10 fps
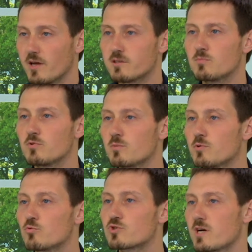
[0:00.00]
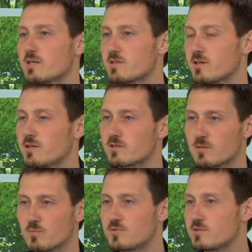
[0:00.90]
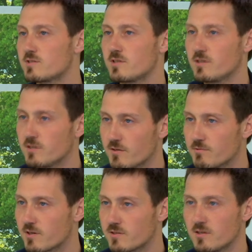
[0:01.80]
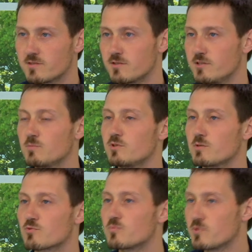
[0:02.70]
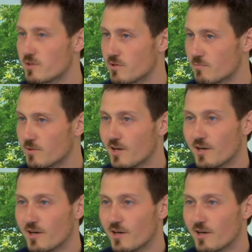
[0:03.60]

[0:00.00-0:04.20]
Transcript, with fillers: Это было бы ужасно, если бы все зрители выходили с одним и тем же мнением.